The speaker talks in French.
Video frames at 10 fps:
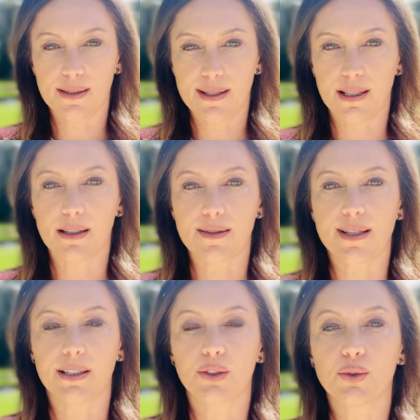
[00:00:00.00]
Ce
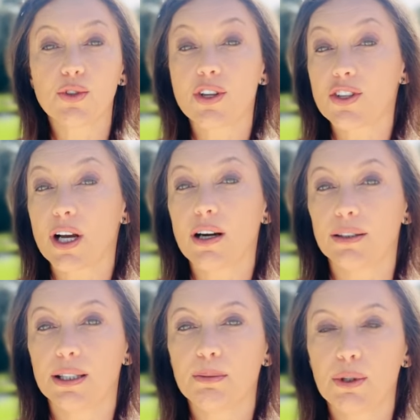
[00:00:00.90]
cancer touche chaque
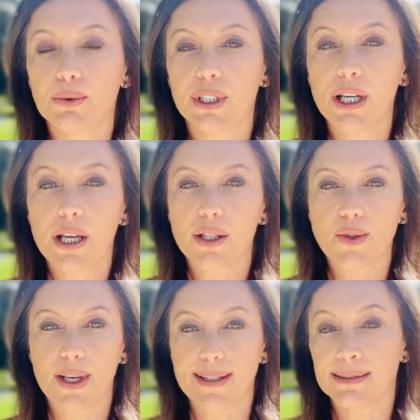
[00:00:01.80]
année plus de
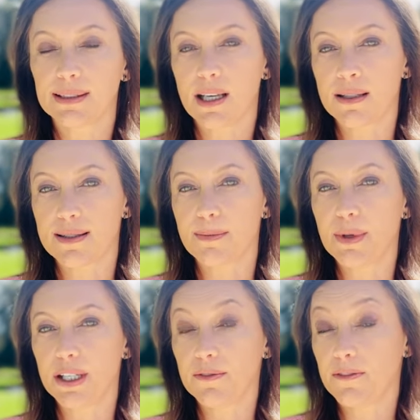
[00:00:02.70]
75 000
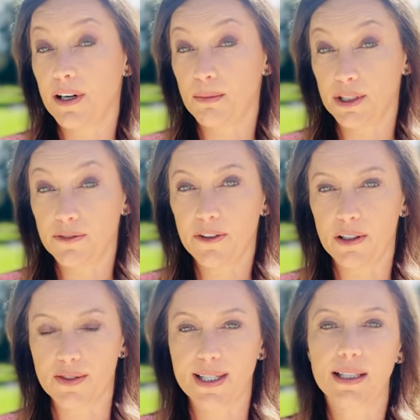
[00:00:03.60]
femmes en
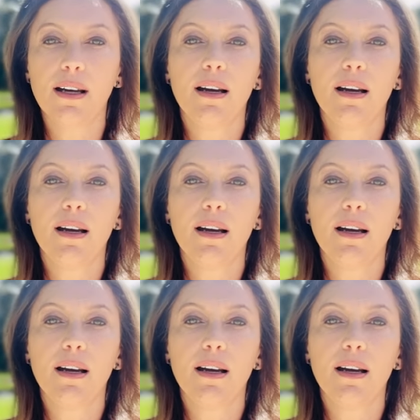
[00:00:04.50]
France.